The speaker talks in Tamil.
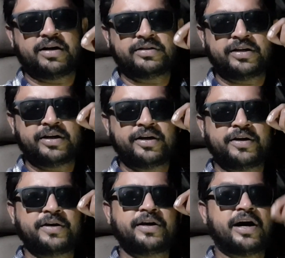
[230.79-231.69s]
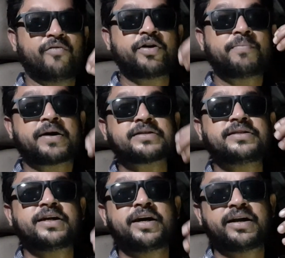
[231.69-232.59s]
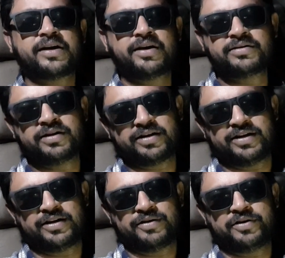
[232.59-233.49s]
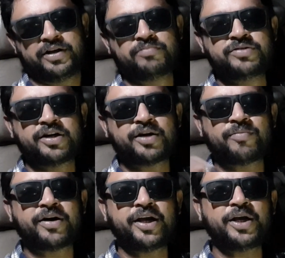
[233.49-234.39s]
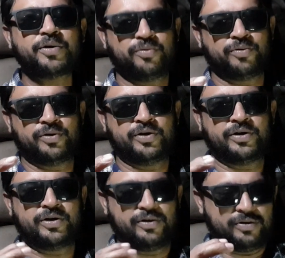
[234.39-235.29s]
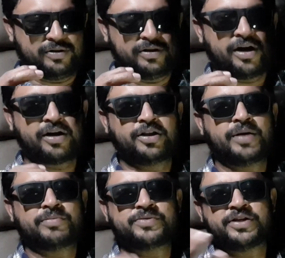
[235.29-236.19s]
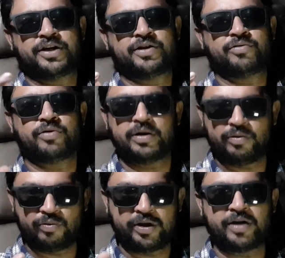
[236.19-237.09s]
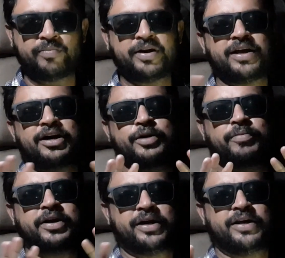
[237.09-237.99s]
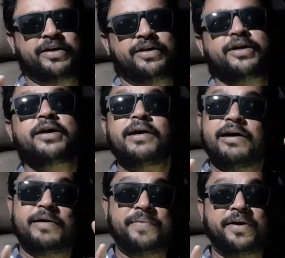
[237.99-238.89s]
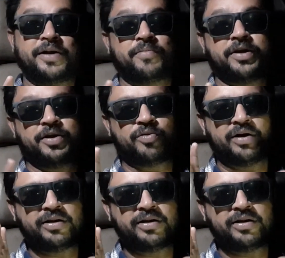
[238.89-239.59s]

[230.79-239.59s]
அந்த அவர் மனசில் என்ன இருந்திருக்கு எம்ஜிஆர் மாதிரி ஒரு தான தர்மம் செய்கிற உரிய மாதிரி யாருமே கிடையாது அப்படிங்கிற மாதிரி ஒரு